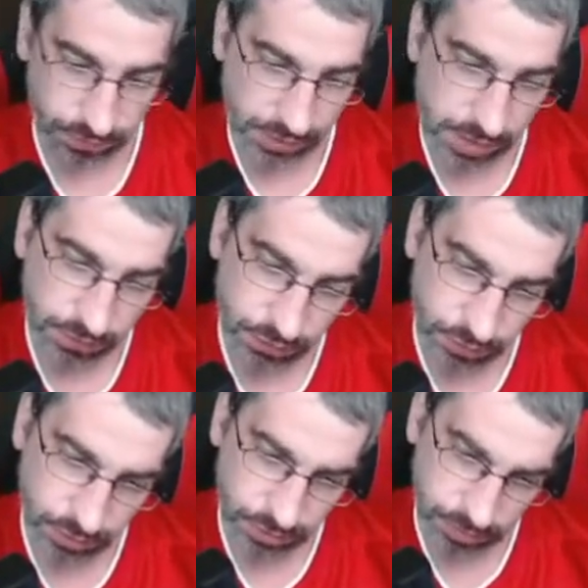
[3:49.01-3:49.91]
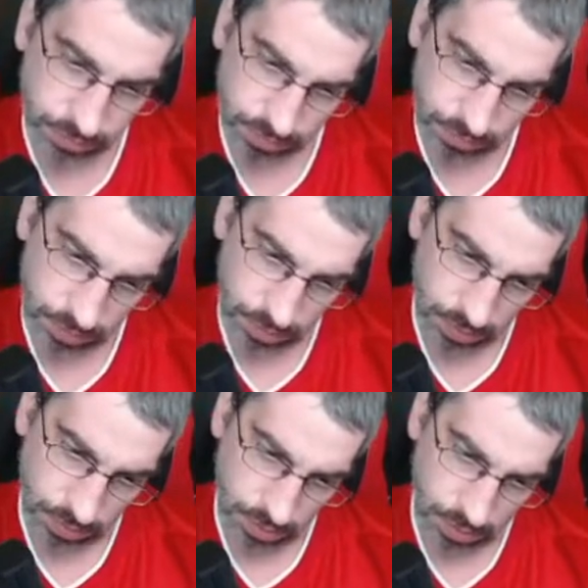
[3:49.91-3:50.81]
Frankfurt
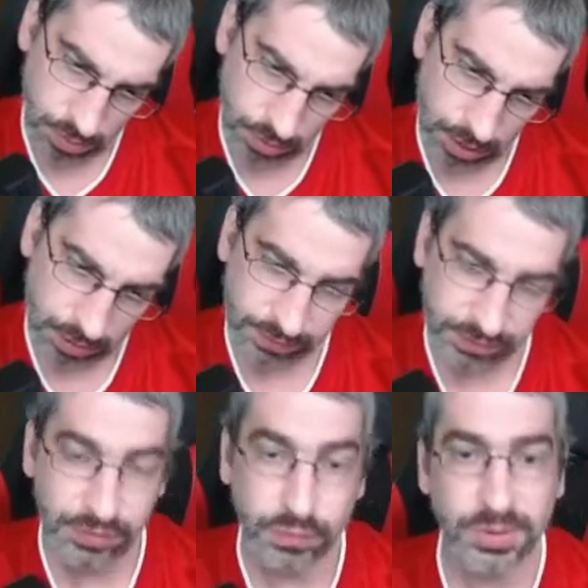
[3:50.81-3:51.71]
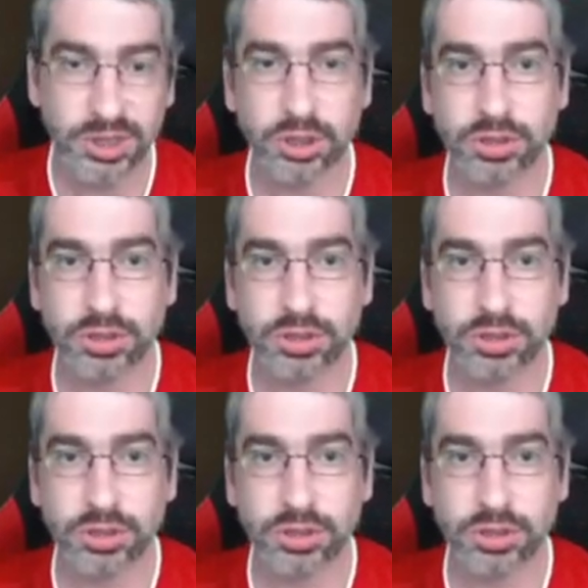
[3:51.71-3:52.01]
Garzinovic.